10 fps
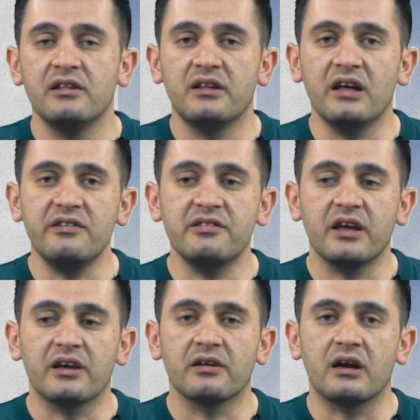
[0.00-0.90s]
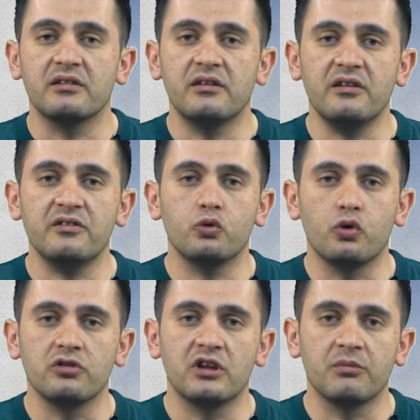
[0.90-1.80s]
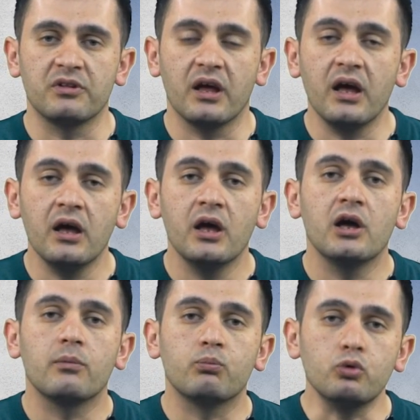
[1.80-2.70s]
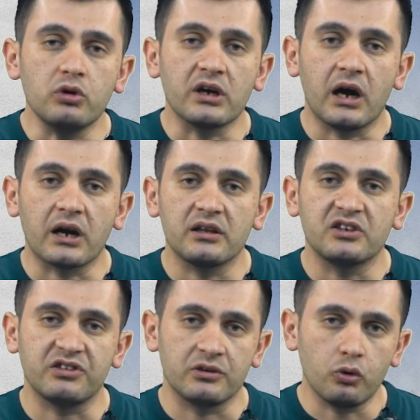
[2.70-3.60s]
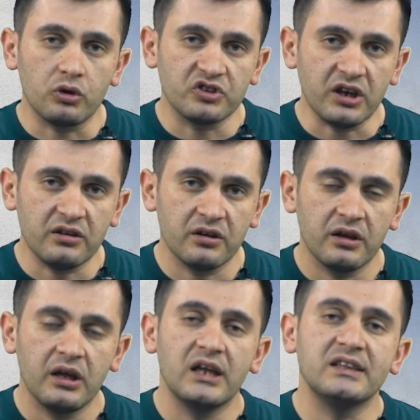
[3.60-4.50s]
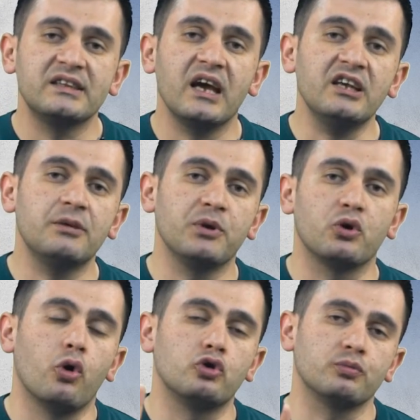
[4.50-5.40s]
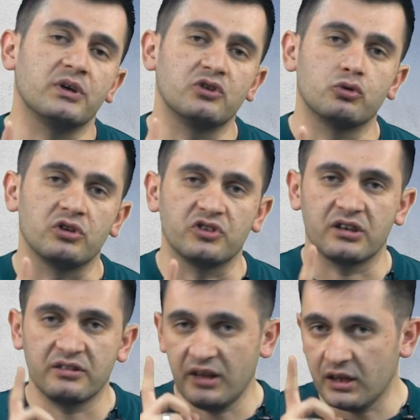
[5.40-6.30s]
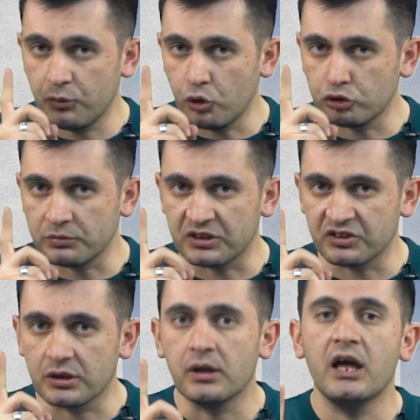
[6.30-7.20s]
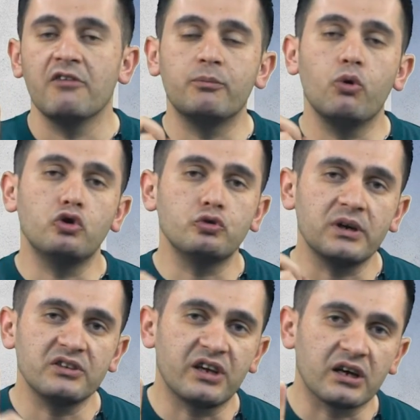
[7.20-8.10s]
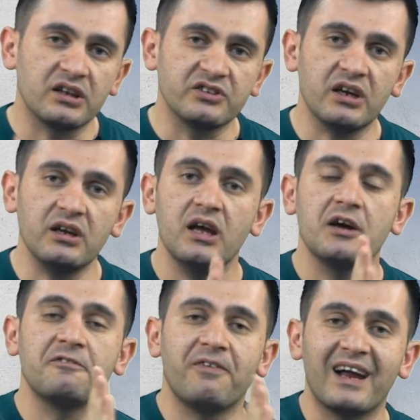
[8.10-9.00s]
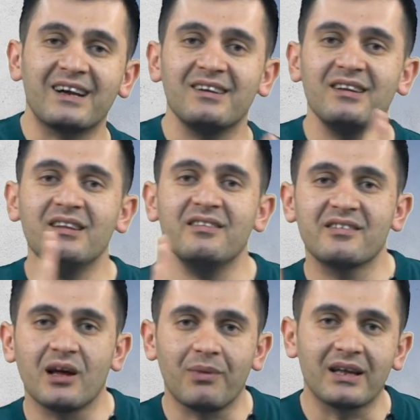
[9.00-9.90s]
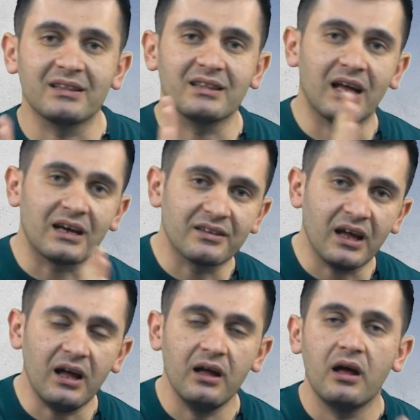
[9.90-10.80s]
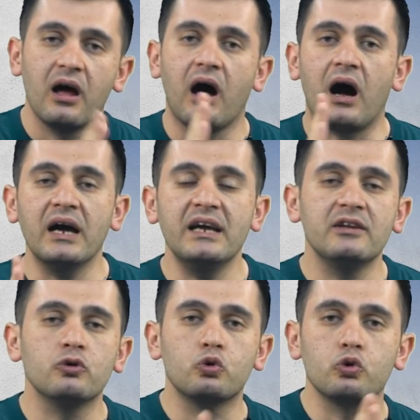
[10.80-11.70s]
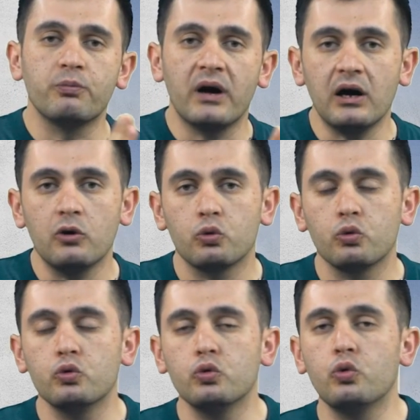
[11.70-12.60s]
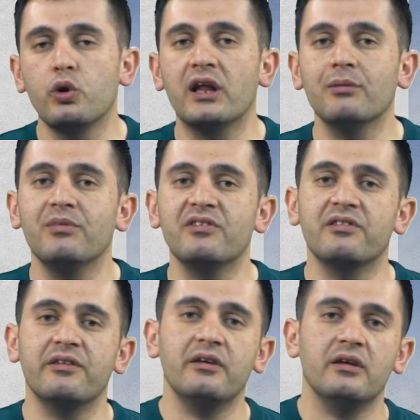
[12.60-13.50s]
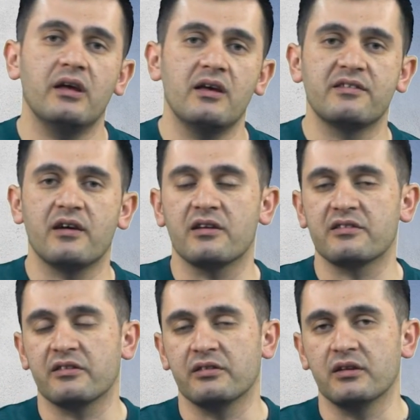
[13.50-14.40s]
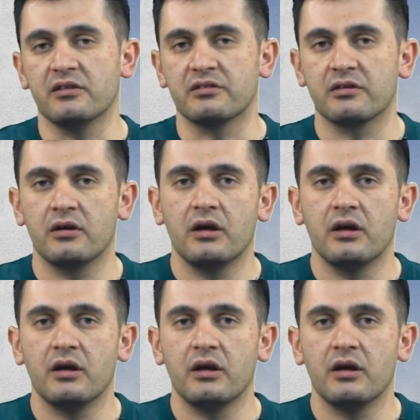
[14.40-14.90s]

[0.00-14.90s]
test tekrar test yönteminde mutlaka arkadaşlar ne olacak? Tek bir ölçme aracı olacak. Tek bir ölçme aracı. Ve bu ölçme aracı arkadaşlar farklı zamanlarda aynı gruba uygulanması esasındadır.